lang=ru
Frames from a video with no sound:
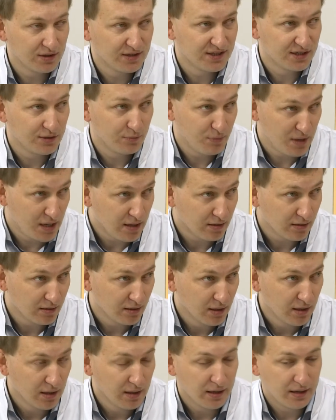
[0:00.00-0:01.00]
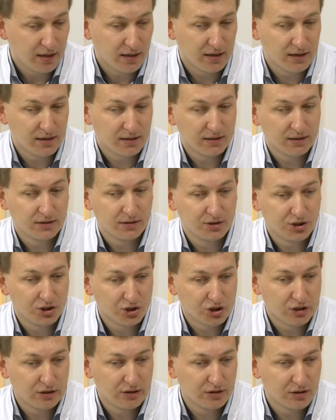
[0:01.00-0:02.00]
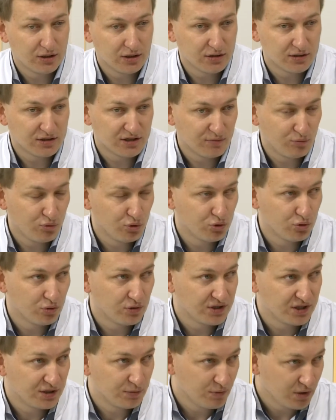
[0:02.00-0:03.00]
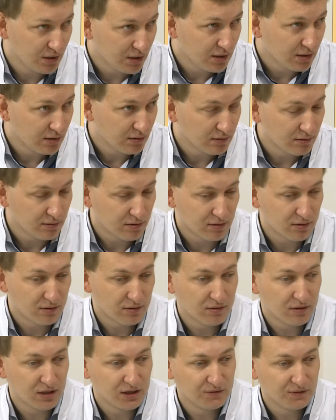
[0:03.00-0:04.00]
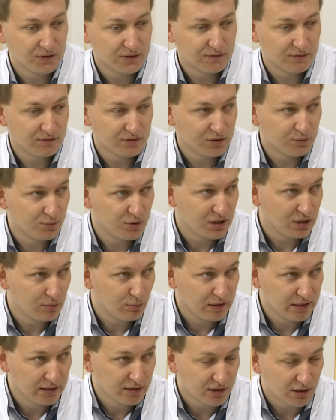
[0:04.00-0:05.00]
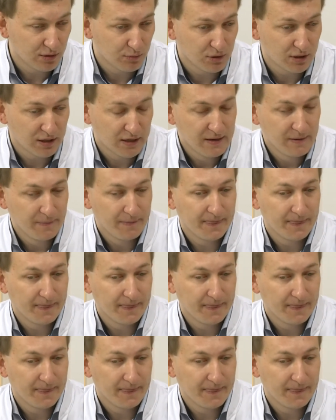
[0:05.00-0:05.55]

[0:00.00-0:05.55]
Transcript: на себя – а, нежели на заботу о семье, а, ответственность перед близкими.